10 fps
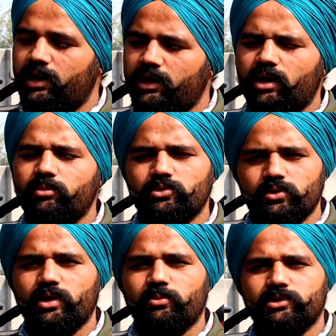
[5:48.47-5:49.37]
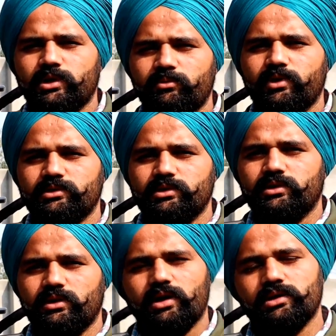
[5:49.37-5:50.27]
किराए का भी थोड़ा बहुत थोड़ा बहुत
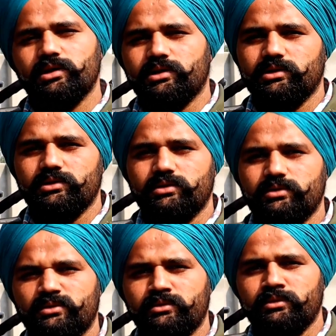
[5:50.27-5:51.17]
कर हाँ, हाँ जी हाँ जी ठीक है